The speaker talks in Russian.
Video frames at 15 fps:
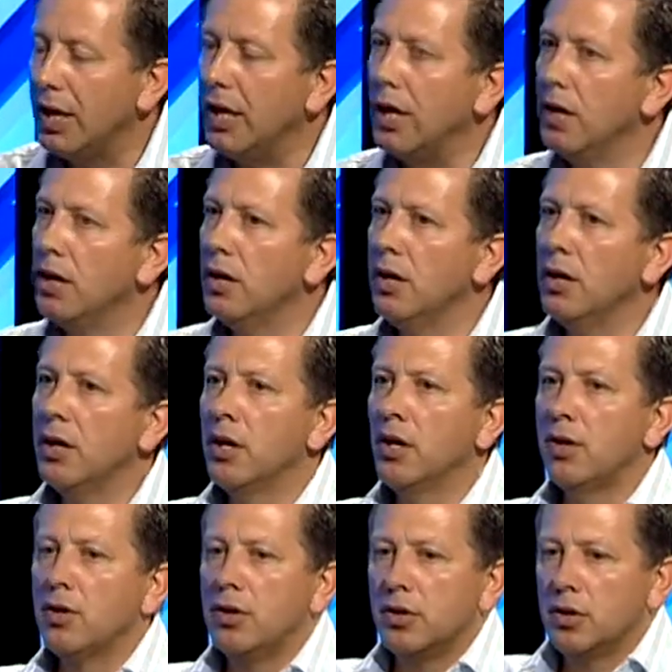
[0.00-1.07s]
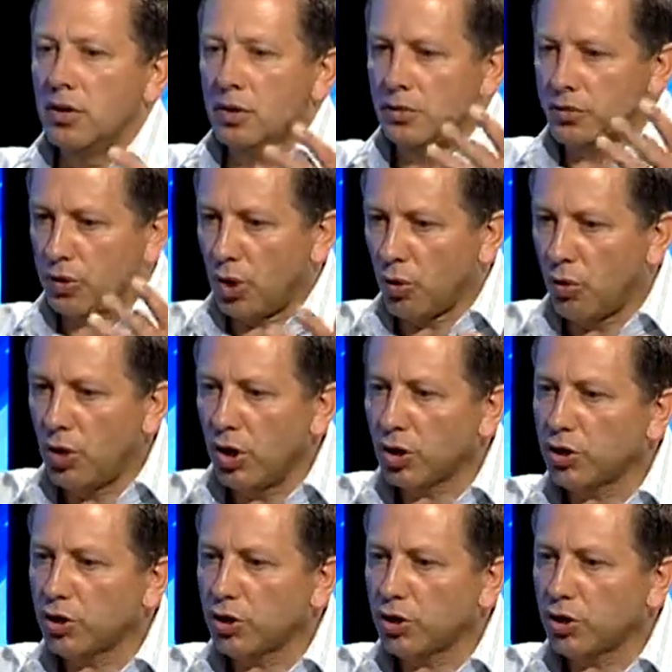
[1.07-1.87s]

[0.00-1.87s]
И Второе,